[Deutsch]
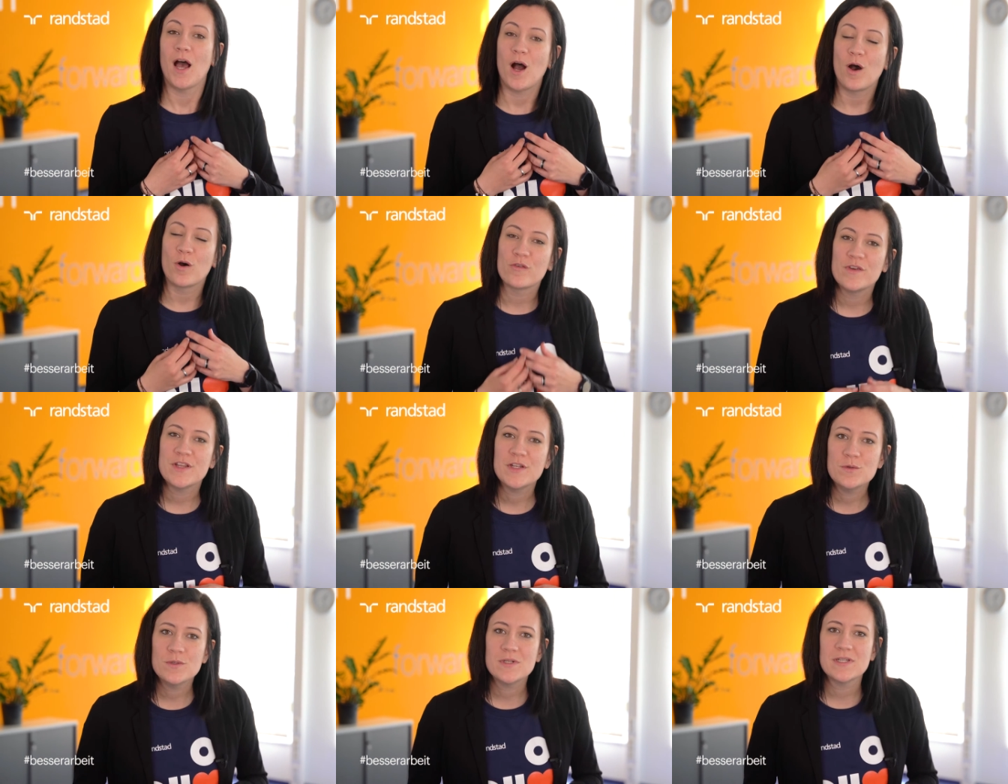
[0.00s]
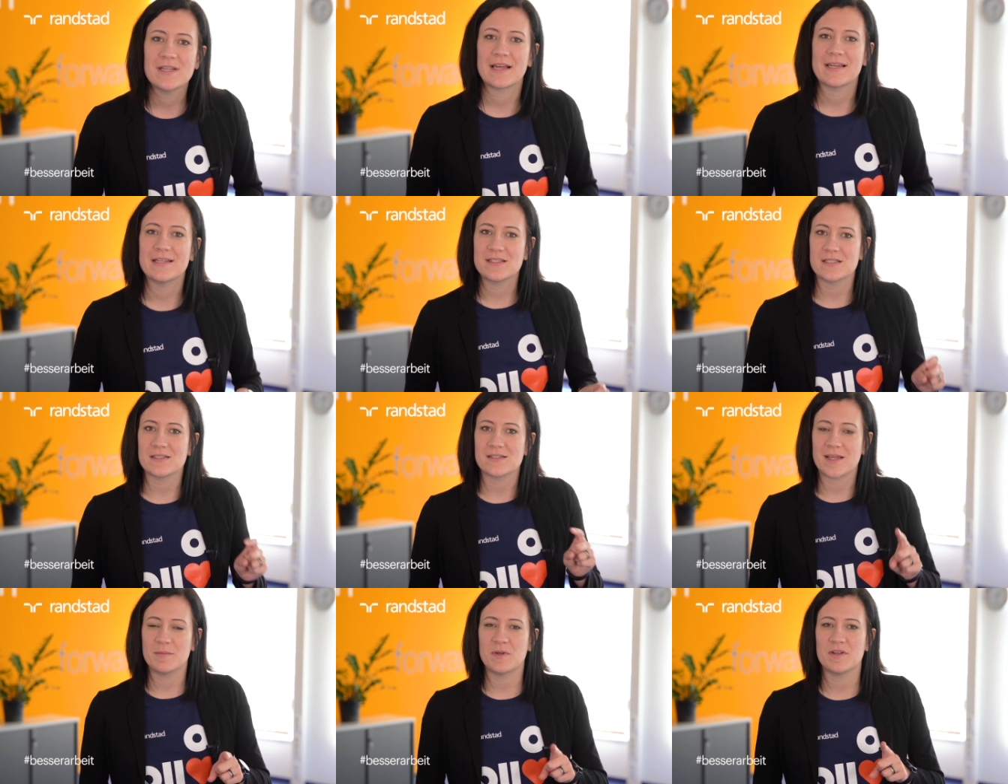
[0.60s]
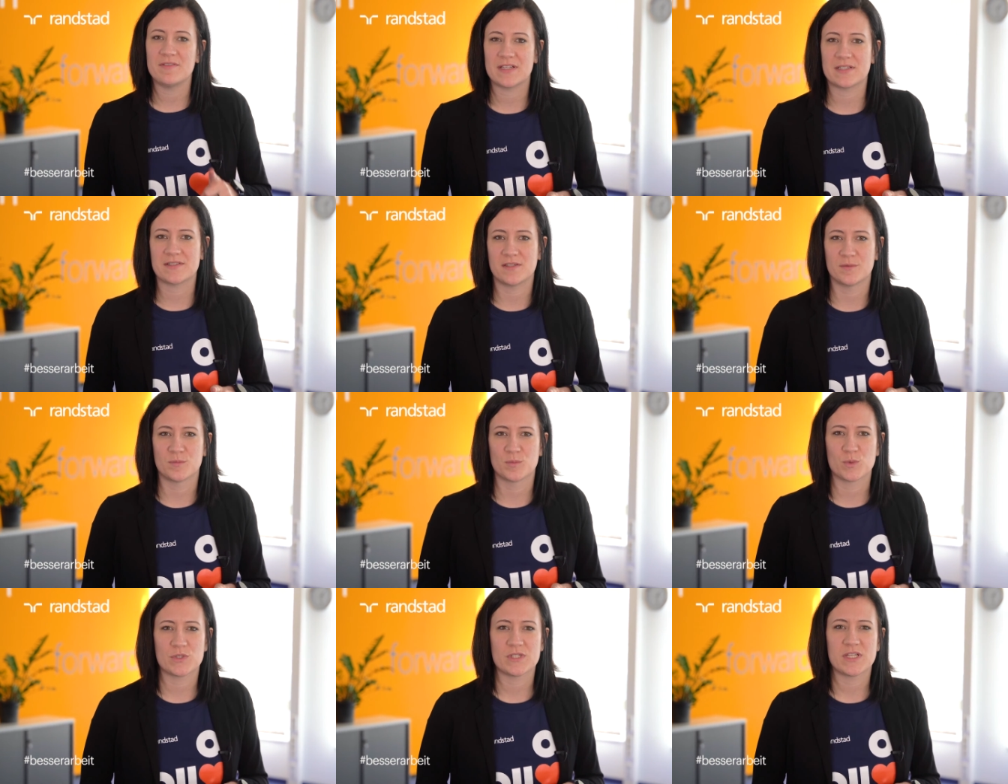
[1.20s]
Auch wenn du den Einsatz einmal
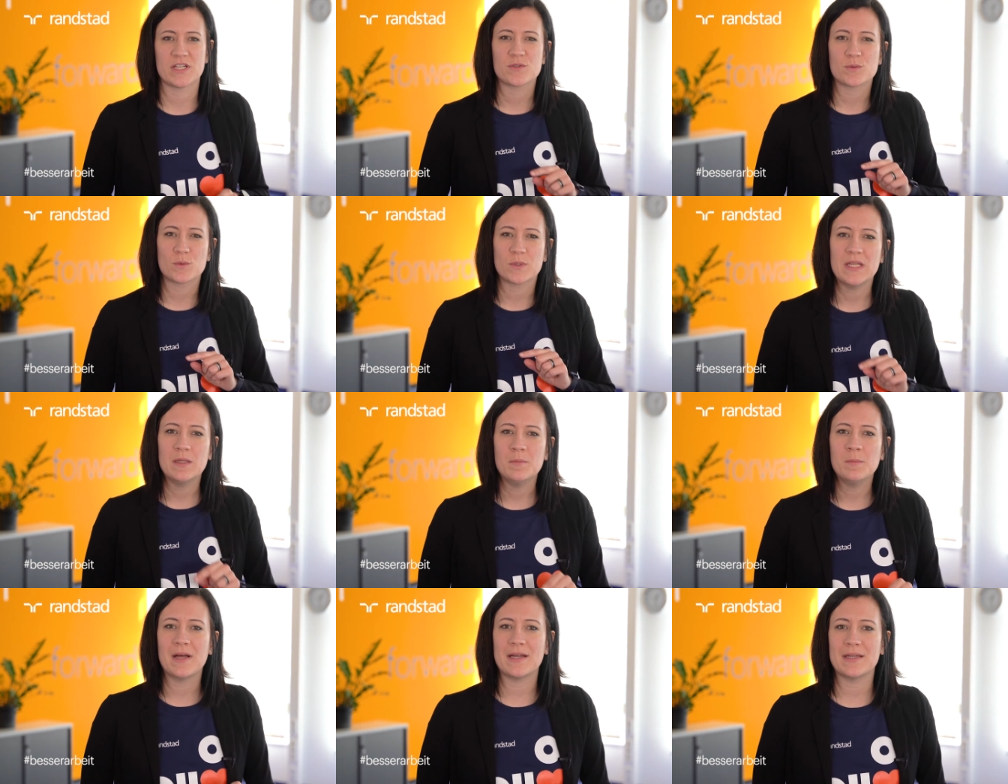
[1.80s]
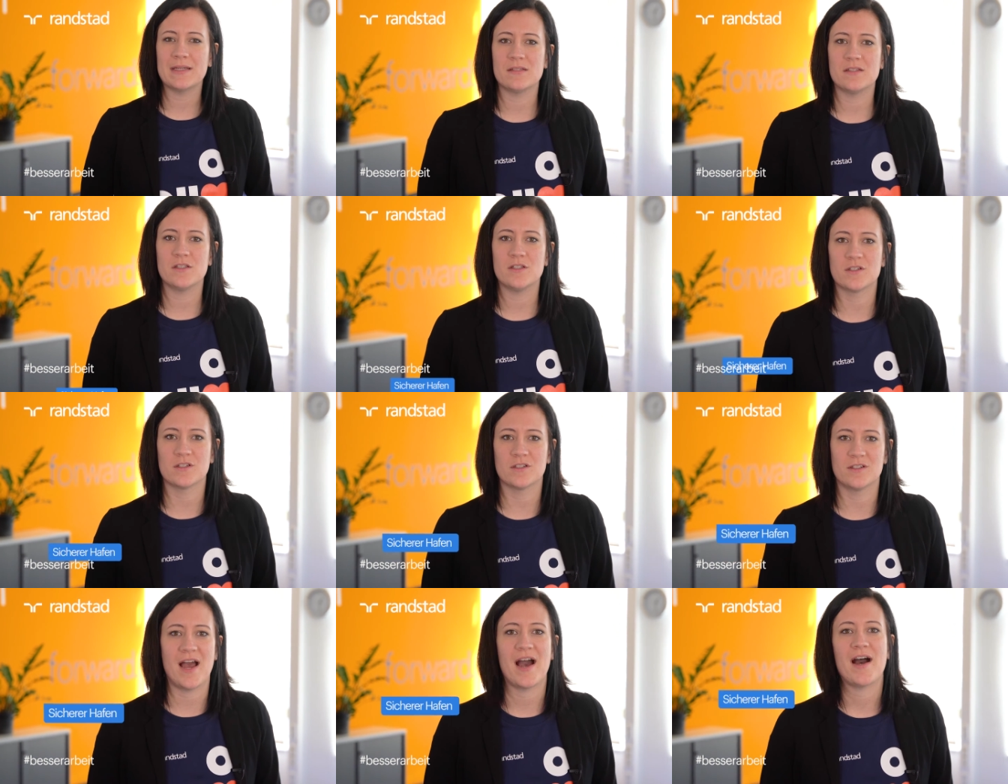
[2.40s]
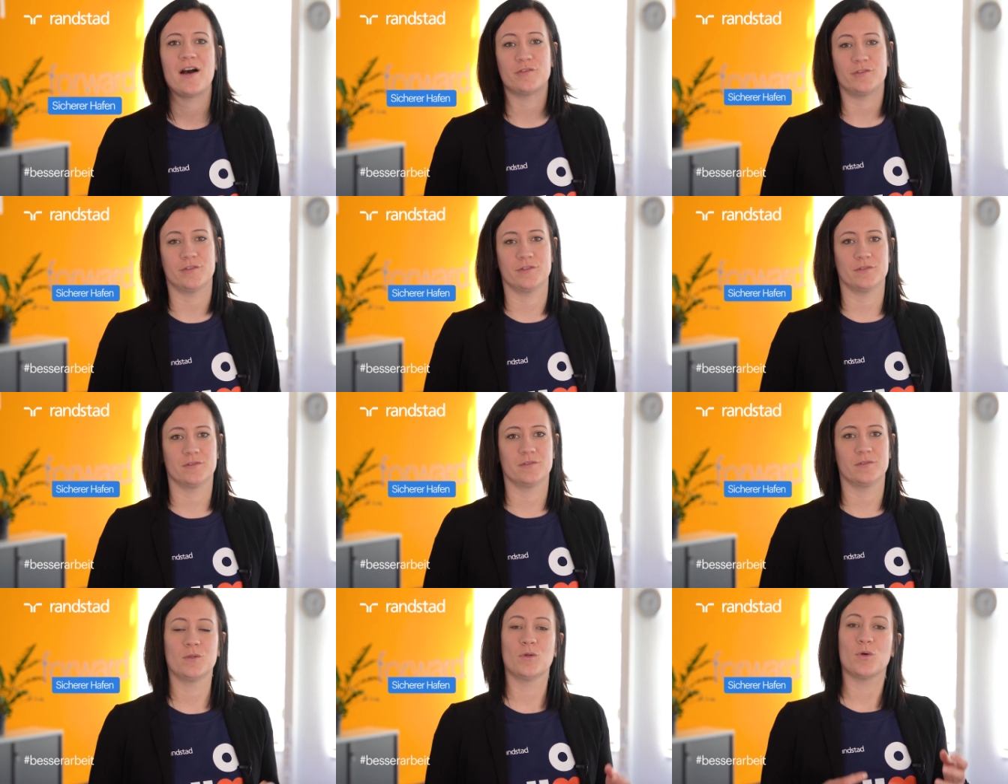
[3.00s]
wechseln musst, hast du immer einen sicheren Hafen.
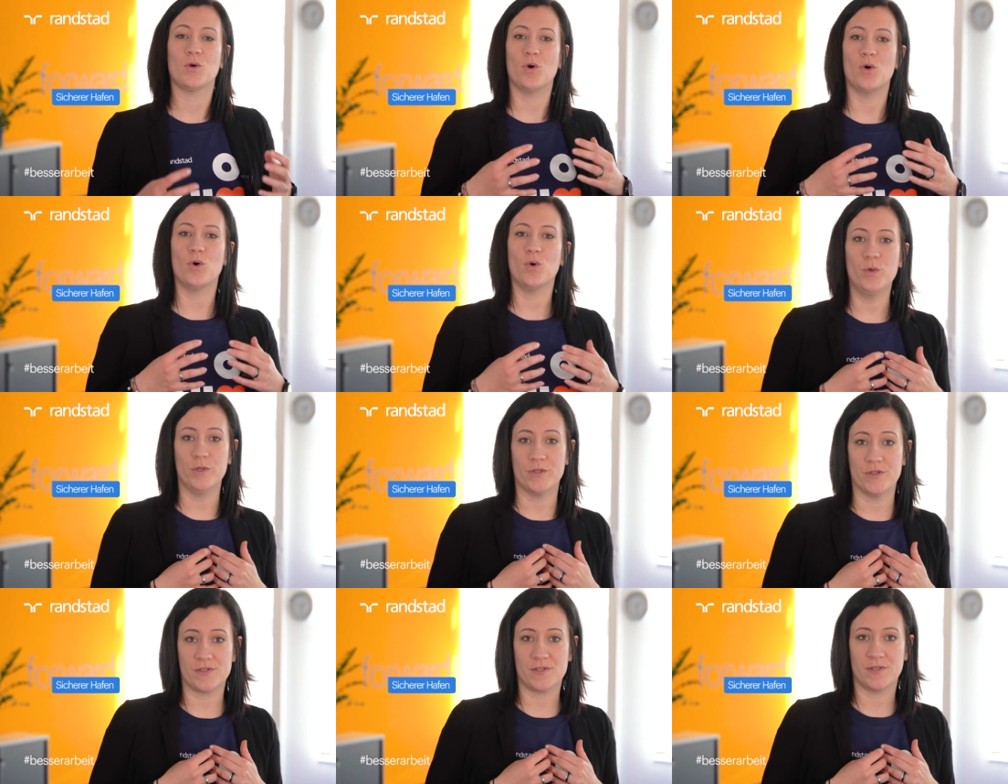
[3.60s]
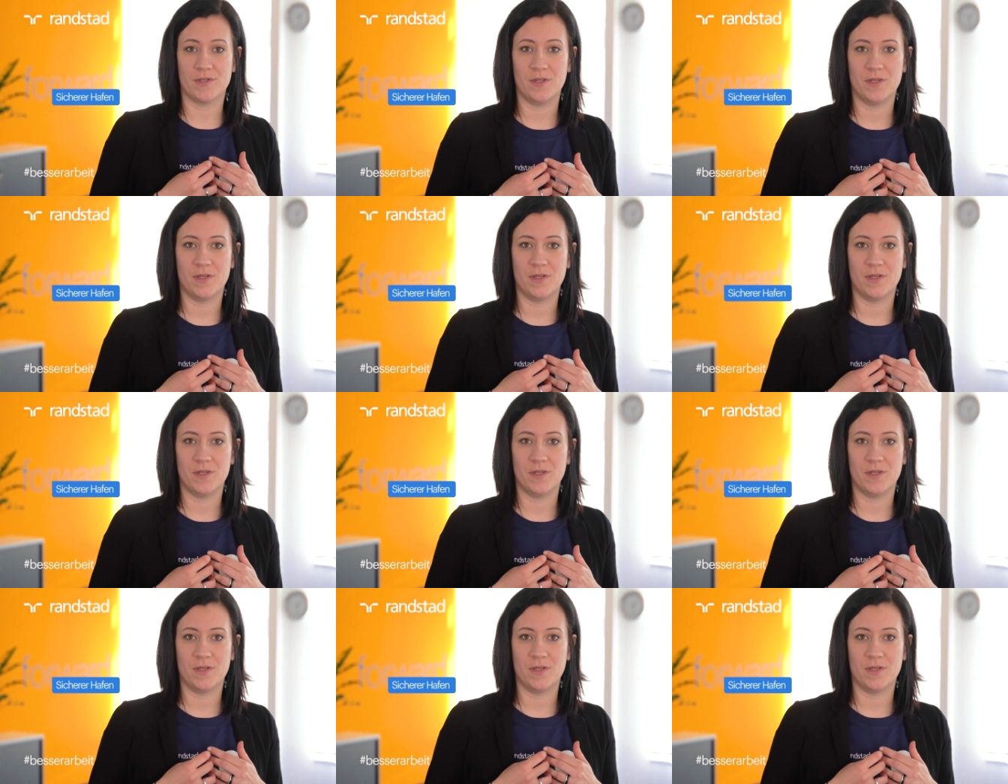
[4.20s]
Uns.